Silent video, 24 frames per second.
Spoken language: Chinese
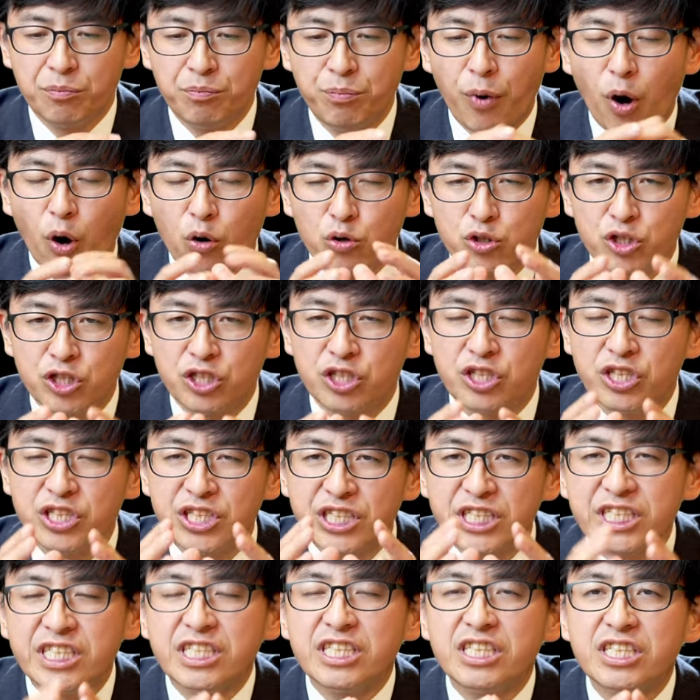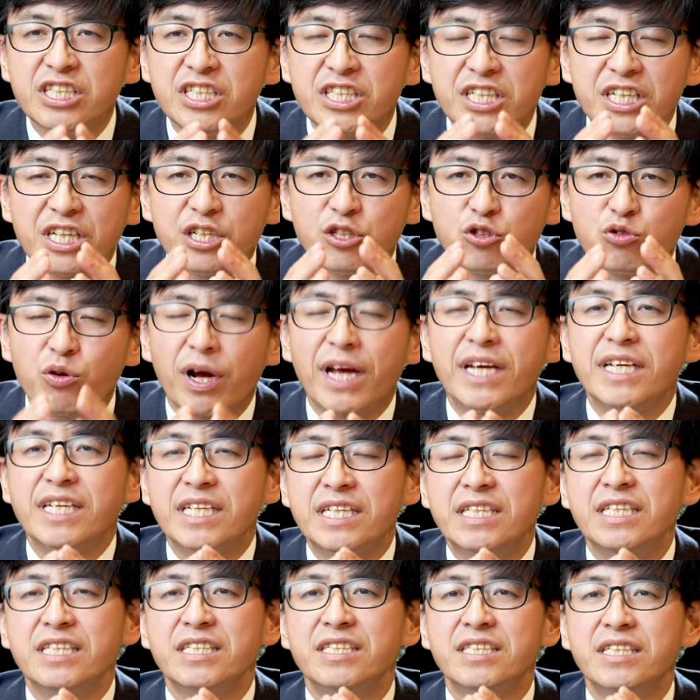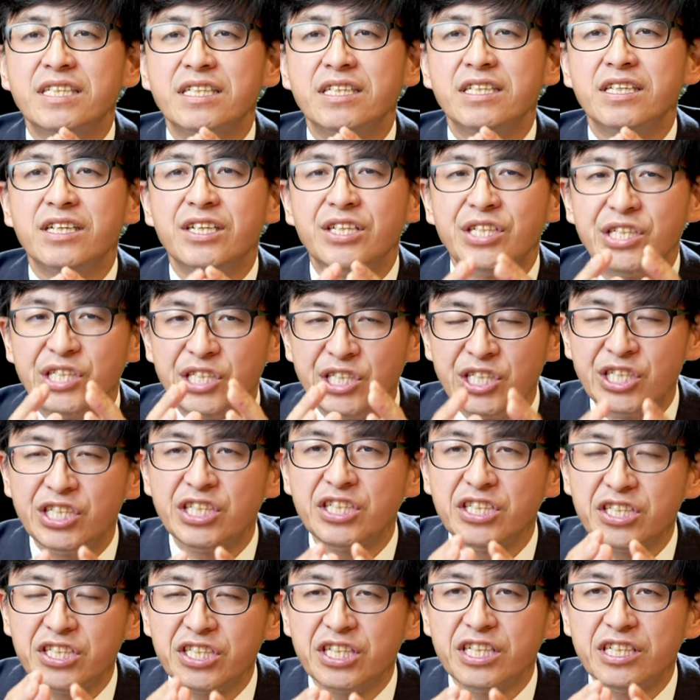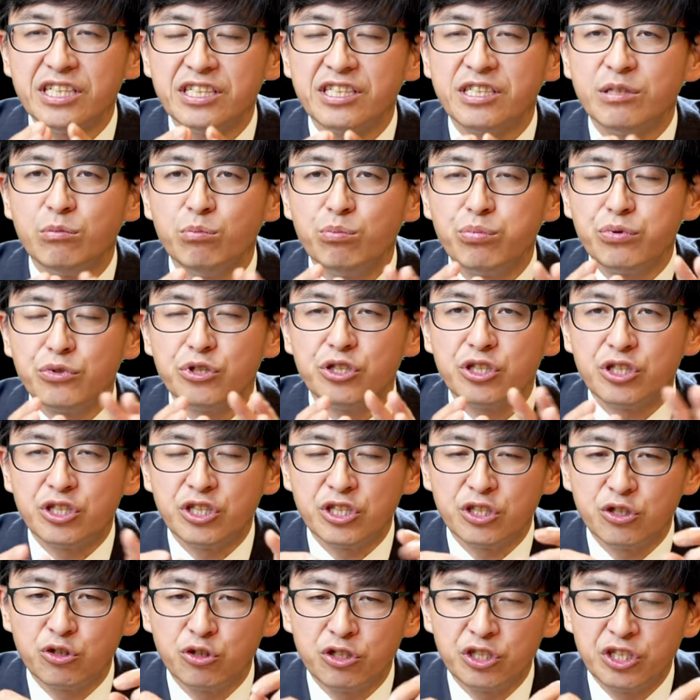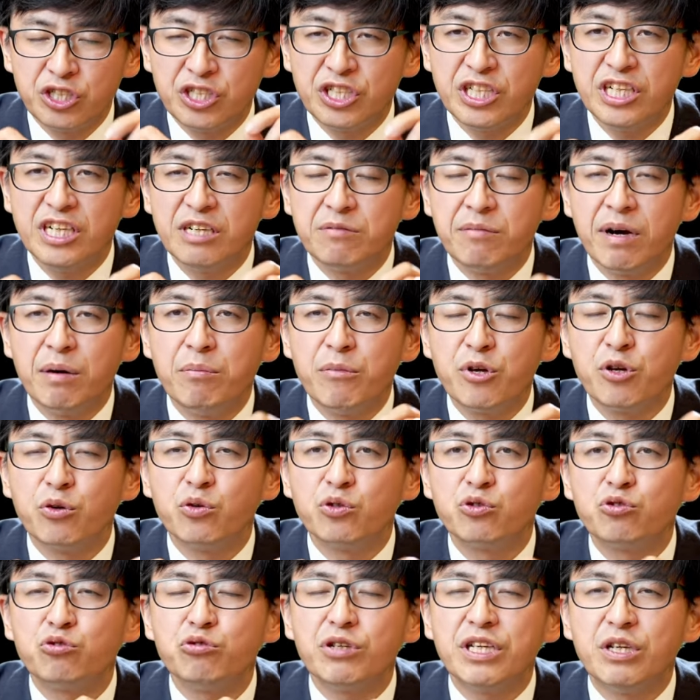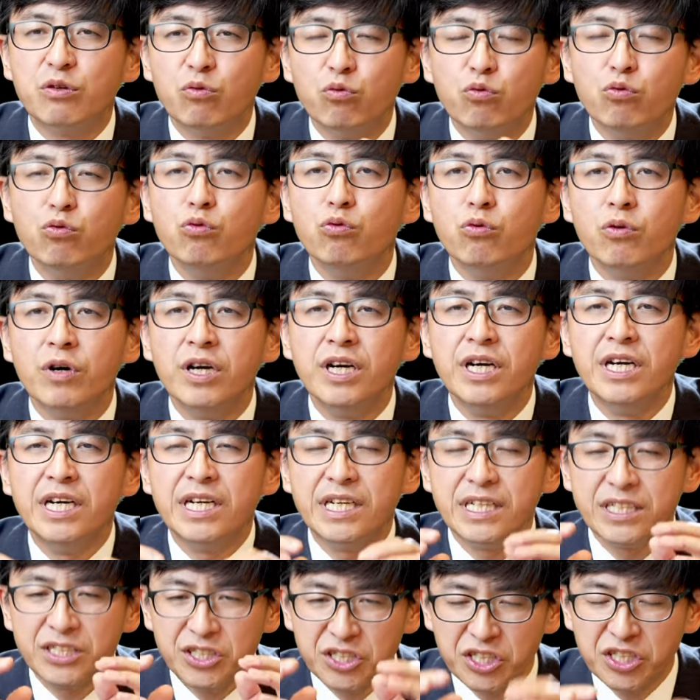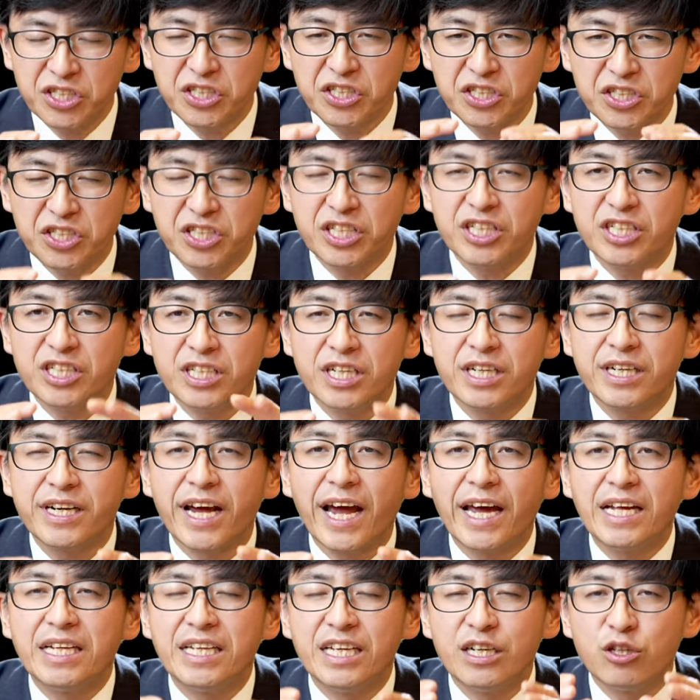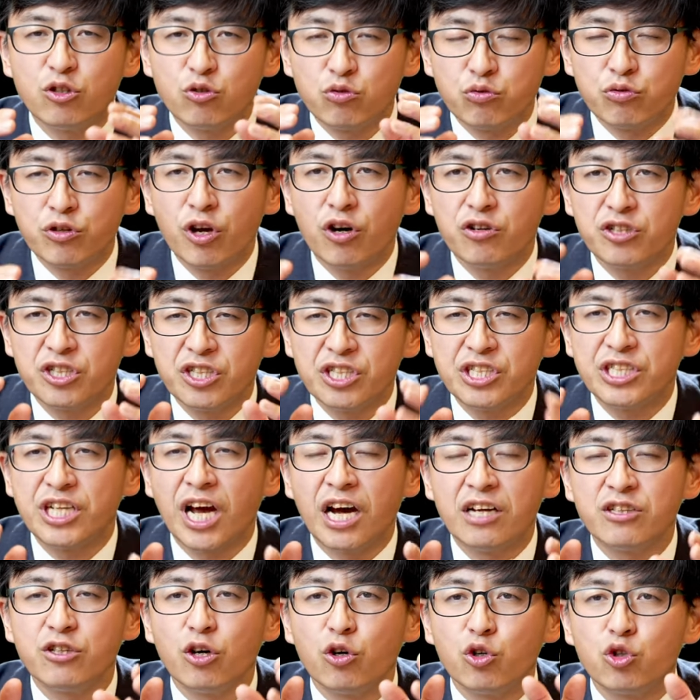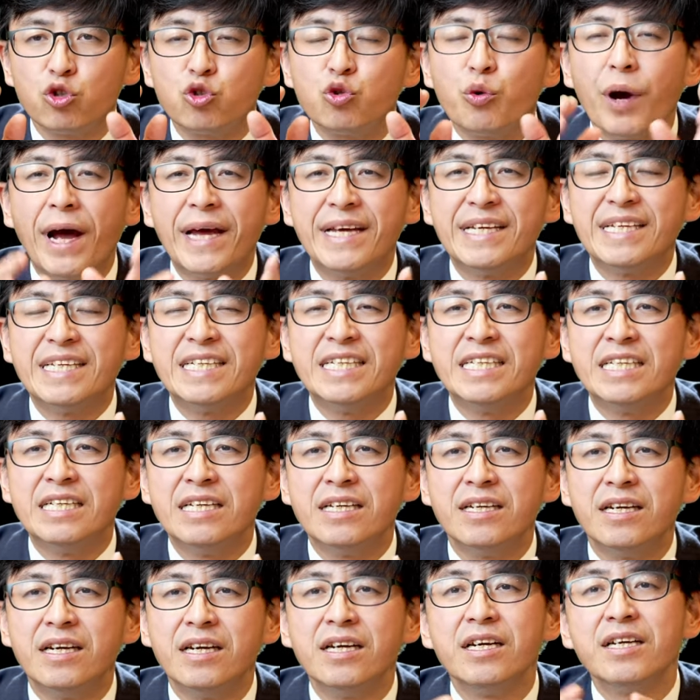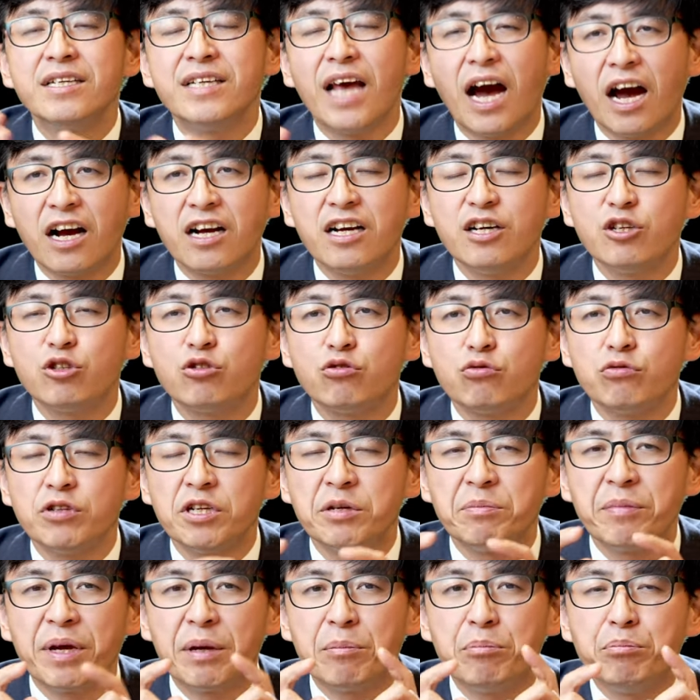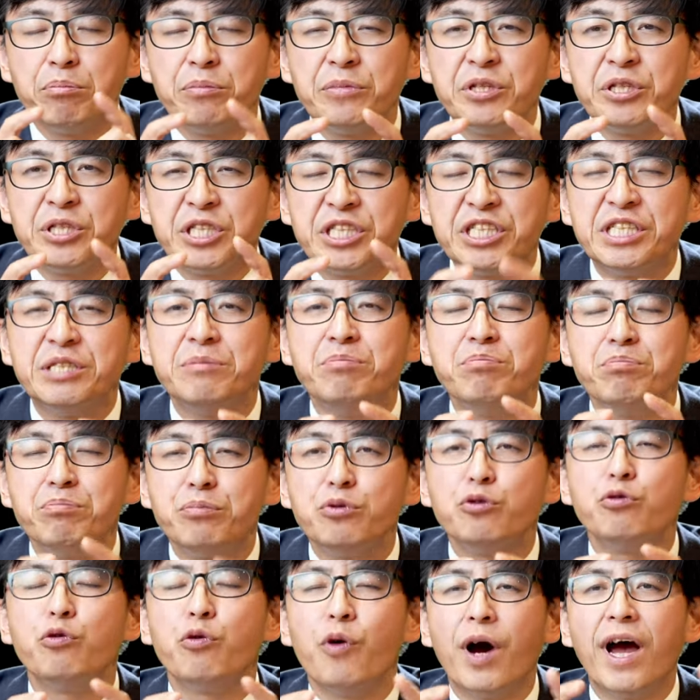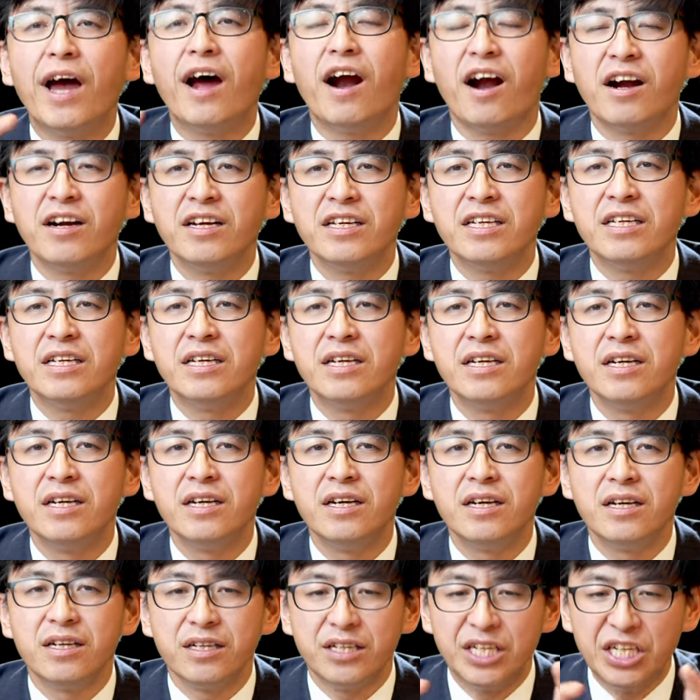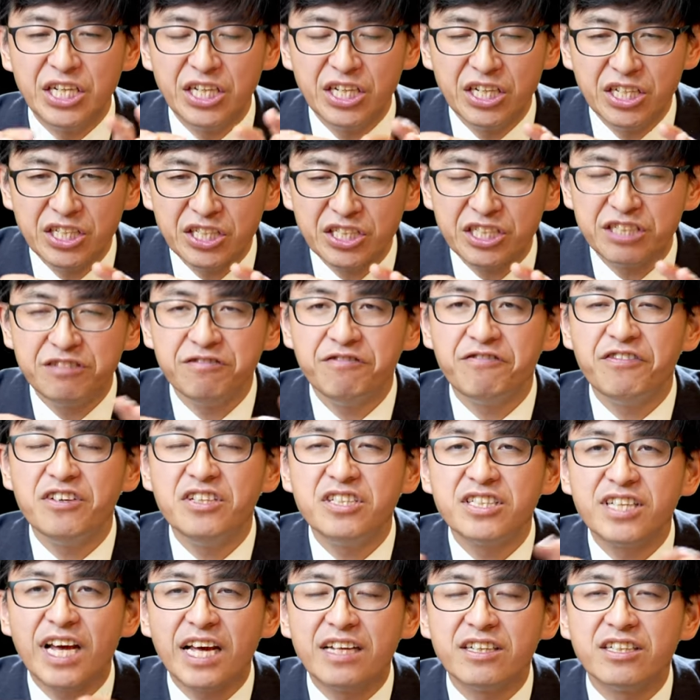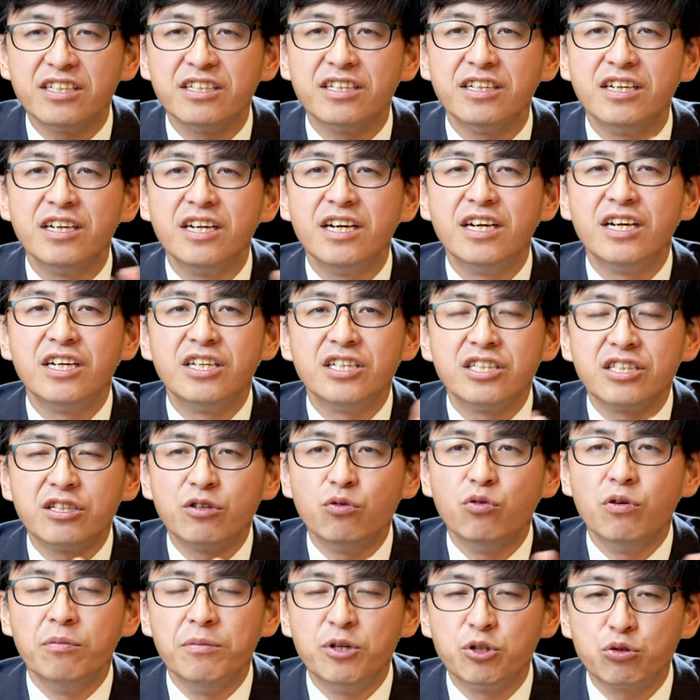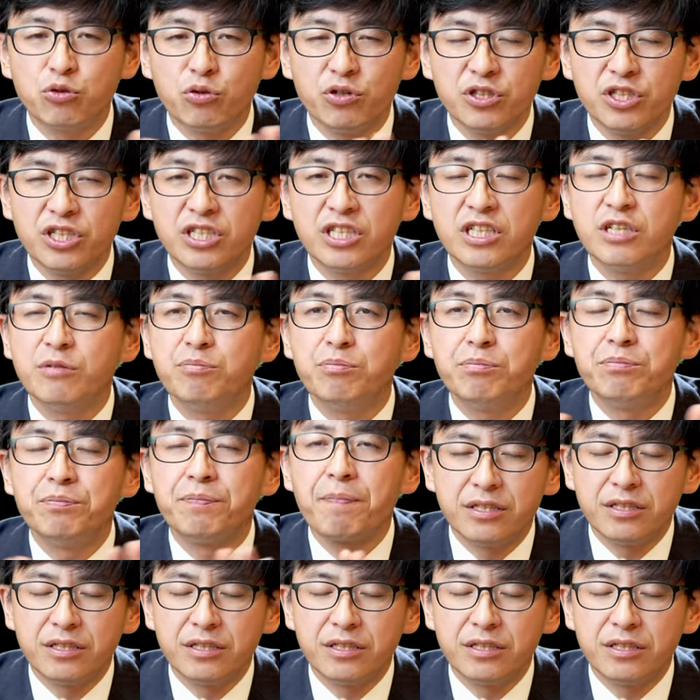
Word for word: 保持清洁、专一的心。清洁的心不只是心里面没有罪恶，清洁这个概念主要是强调专一。雅各书里面，心不怀二意。一个人心分散的，我们说的这个